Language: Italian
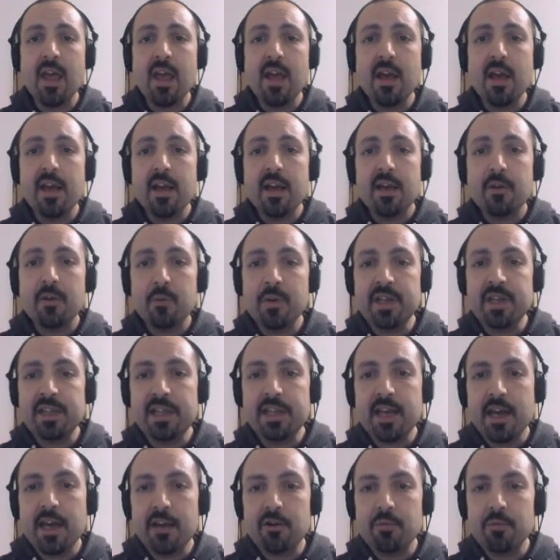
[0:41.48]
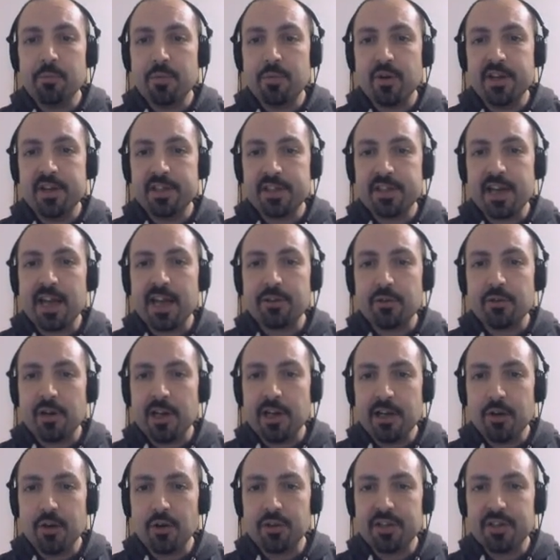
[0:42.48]
Quindi ero un po' entrato
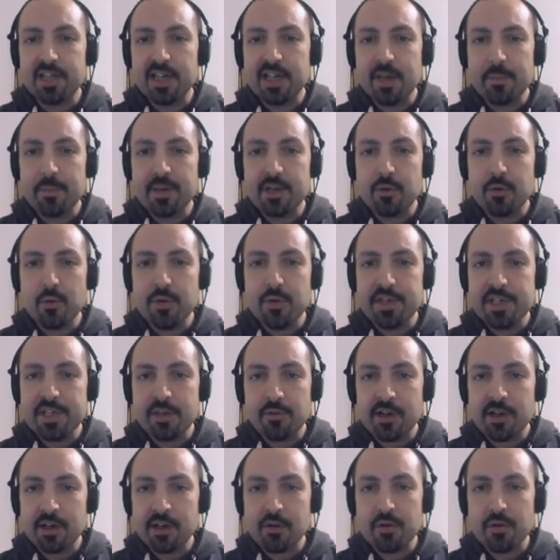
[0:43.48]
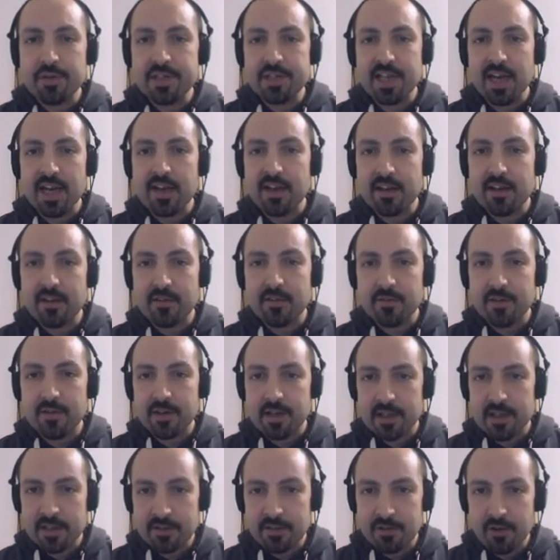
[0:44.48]
nell'ottica per cui se una cosa
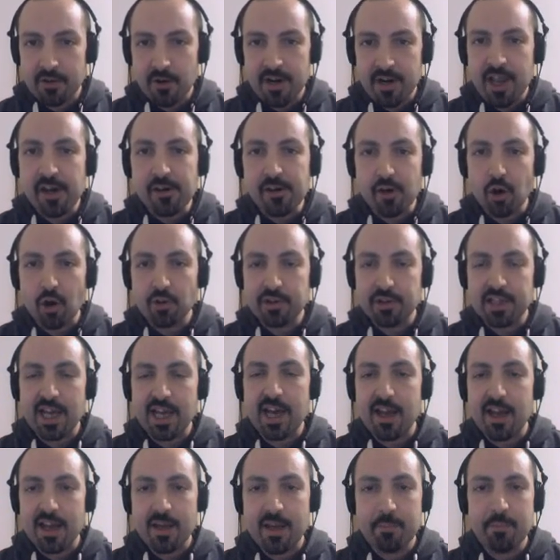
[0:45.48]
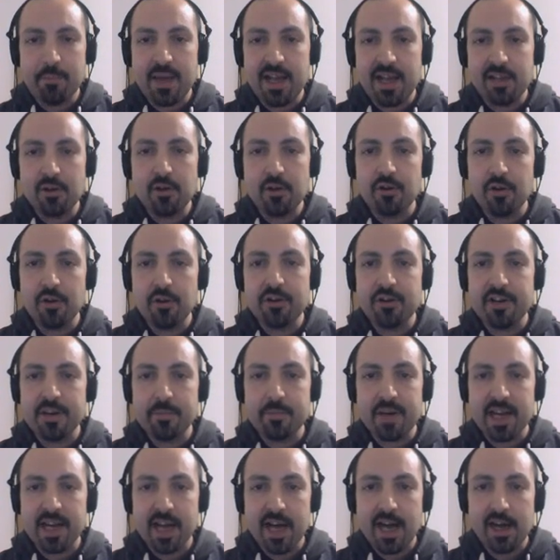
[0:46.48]
non è rotta è meglio non
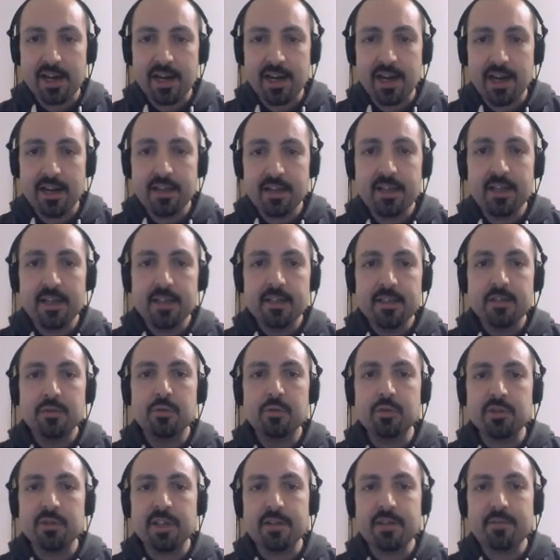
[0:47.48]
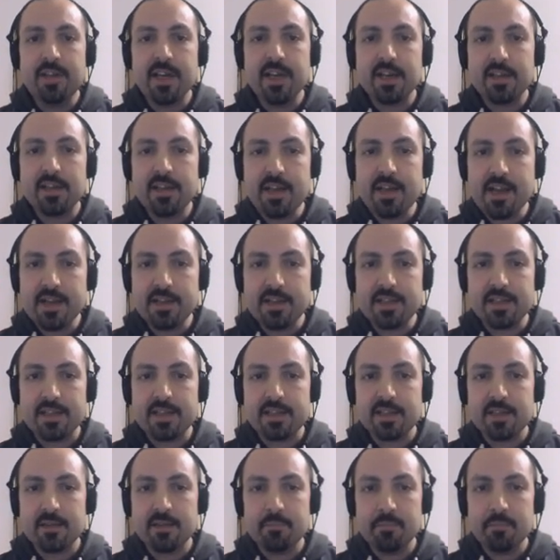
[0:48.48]
ripararla. Tuttavia
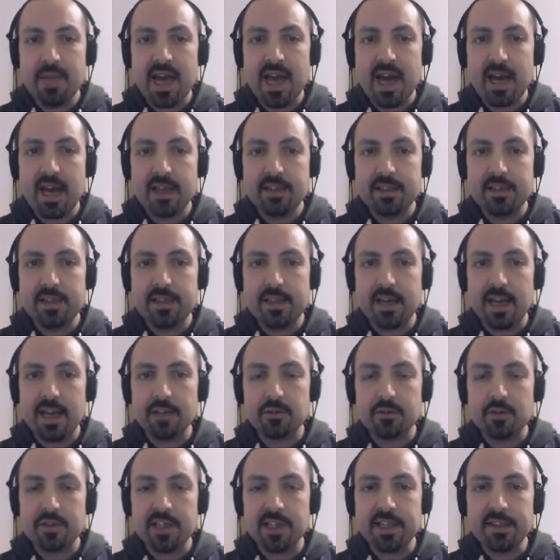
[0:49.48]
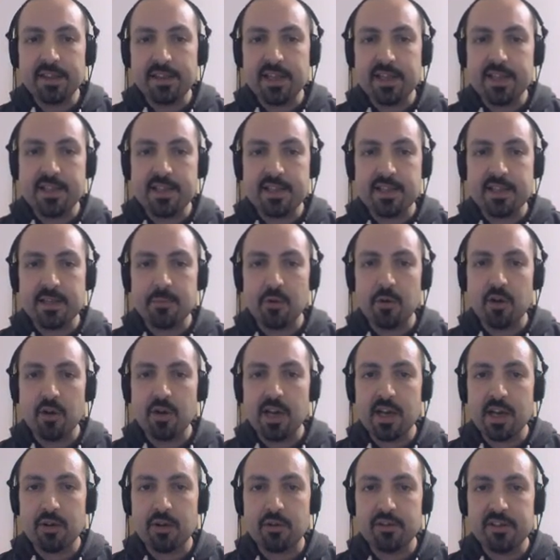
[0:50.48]
Geeks mi ha attirato tantissimo e
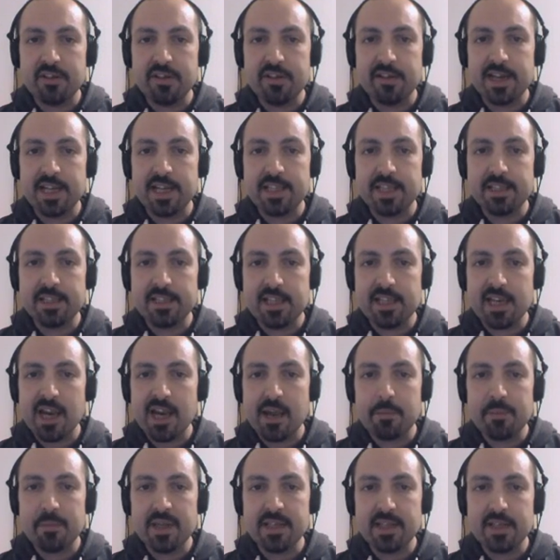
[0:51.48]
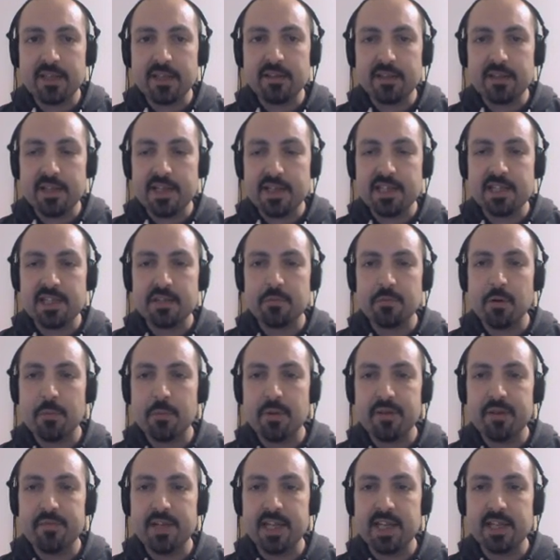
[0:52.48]
continua ad attirarmi tantissimo per
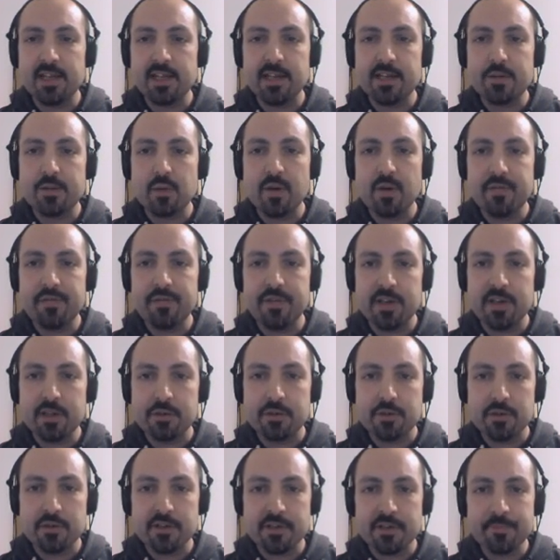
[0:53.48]
via delle sue feature